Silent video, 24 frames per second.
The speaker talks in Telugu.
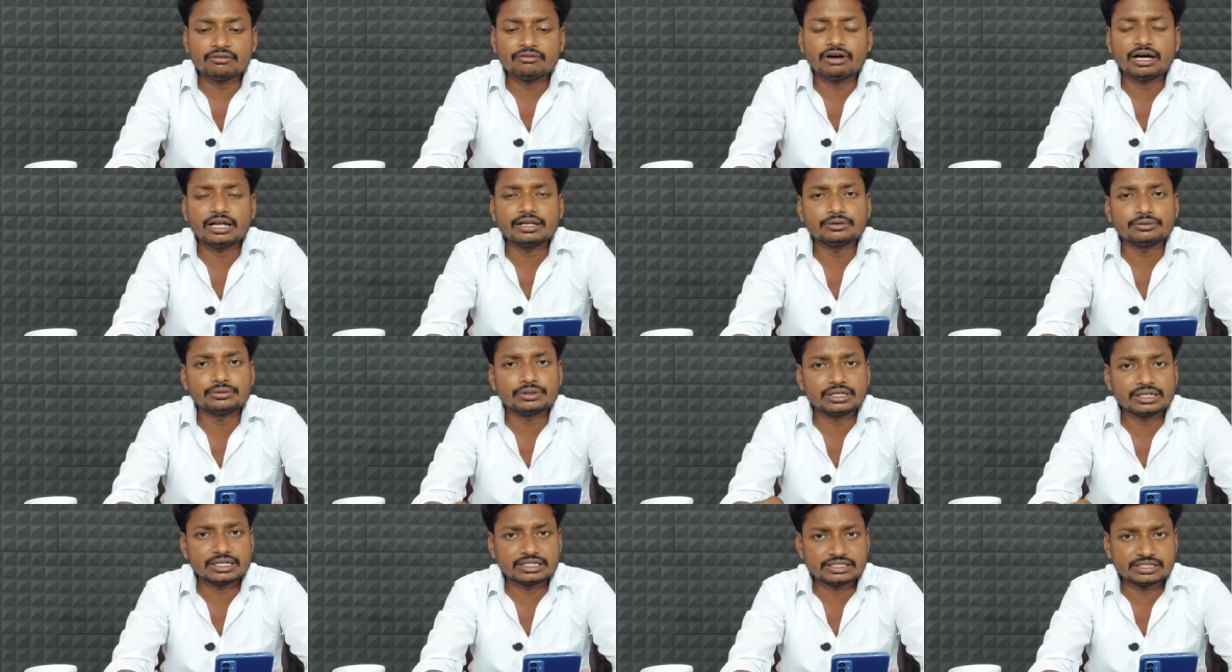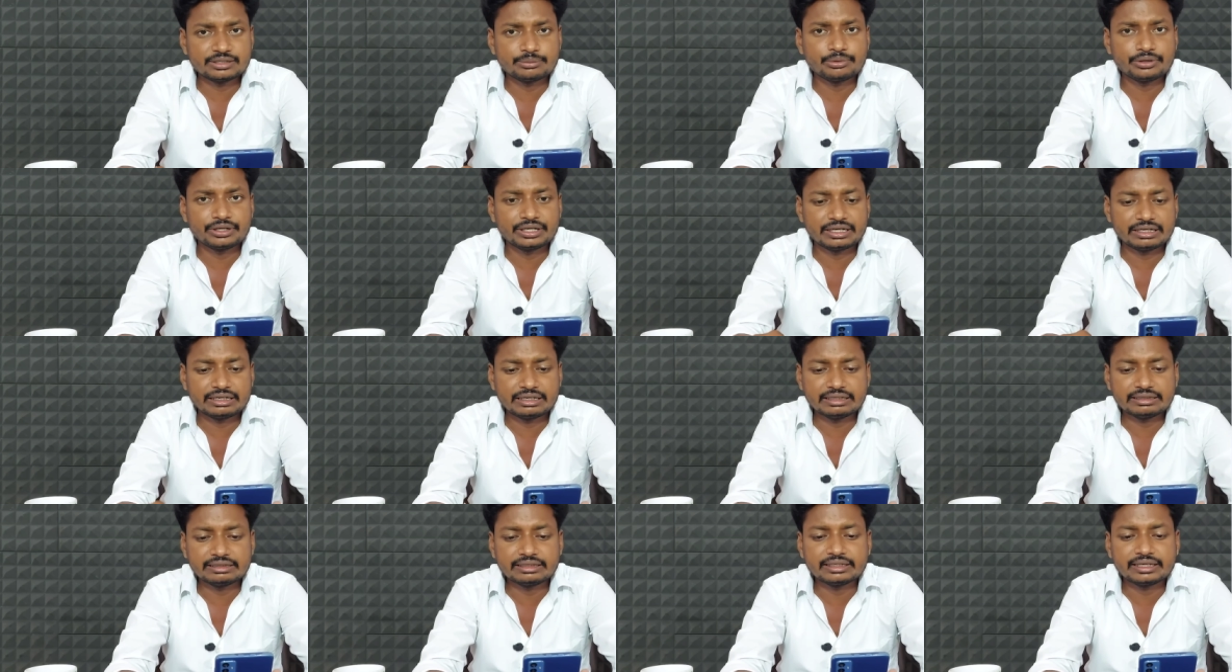వాళ్ళు కూడా
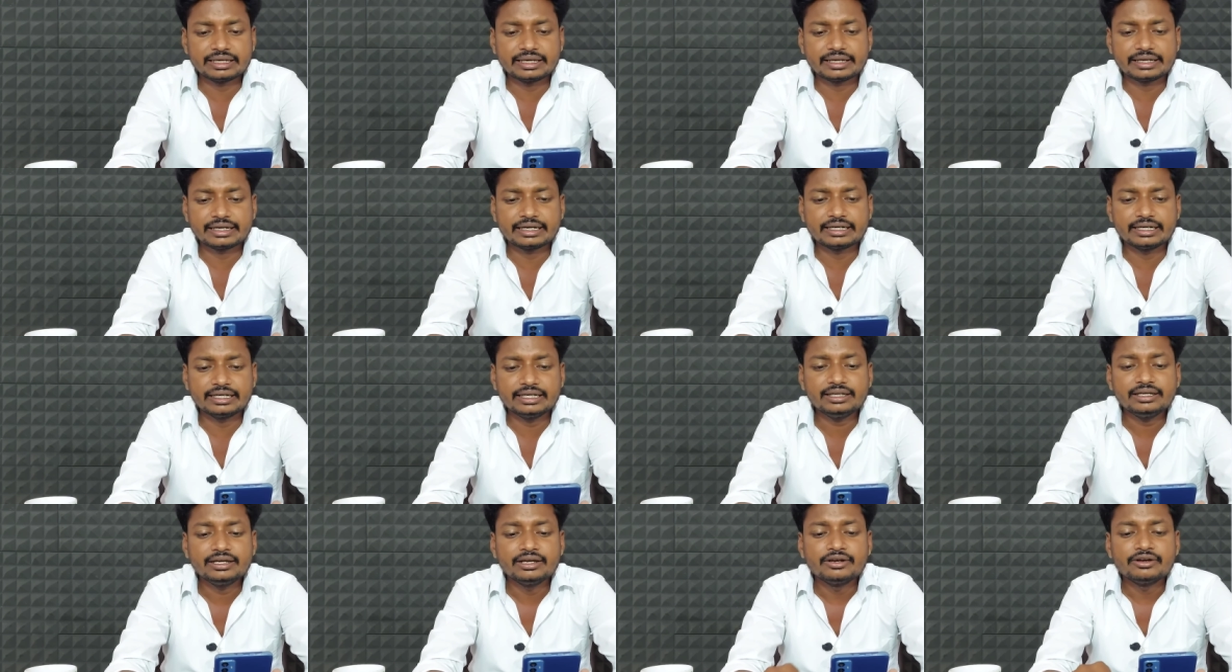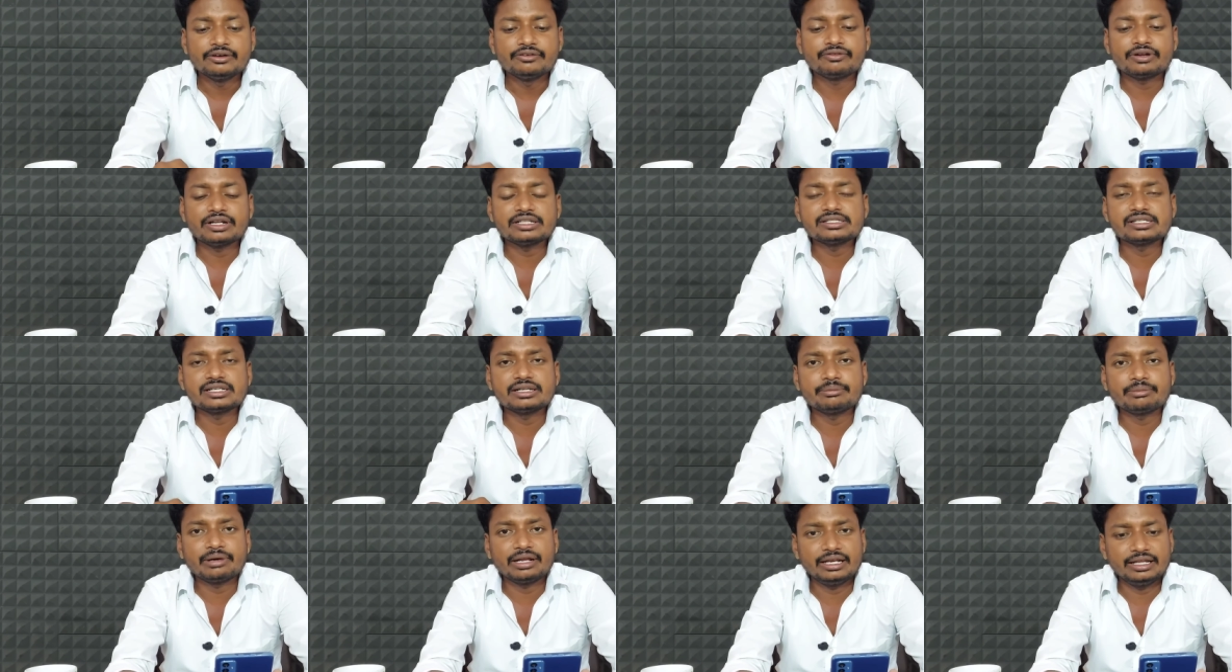నష్టపోయేటట్టు అయితే చేయకండి ఫ్రెండ్స్
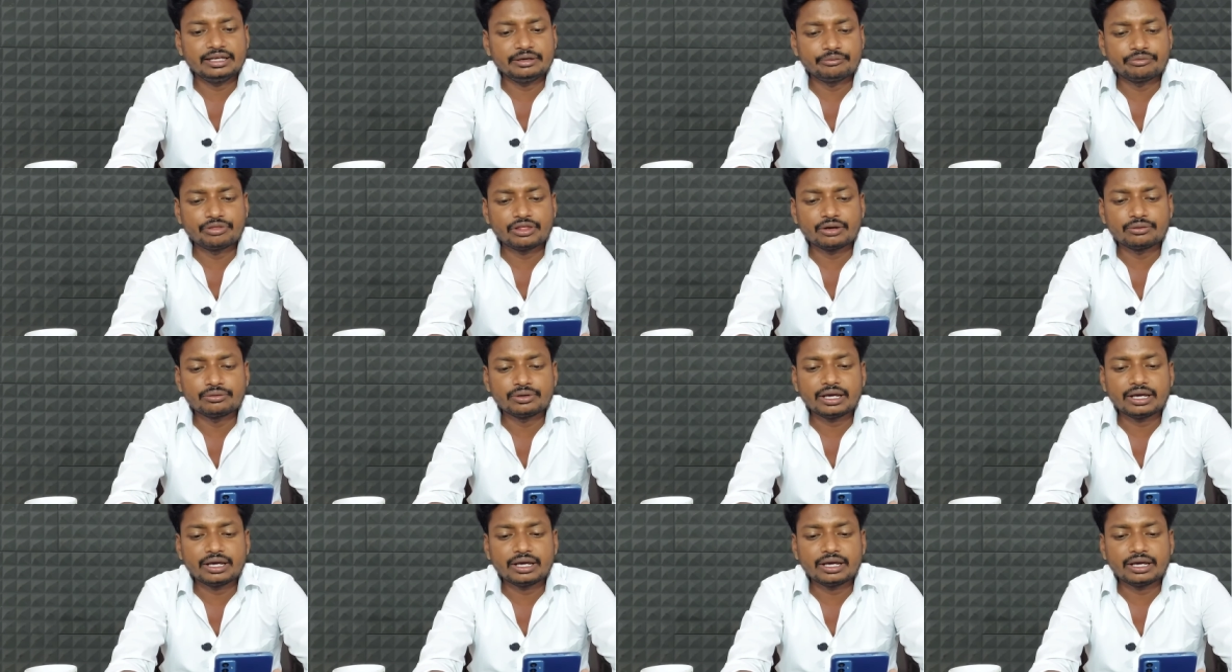నేను మళ్ళీ చెప్తా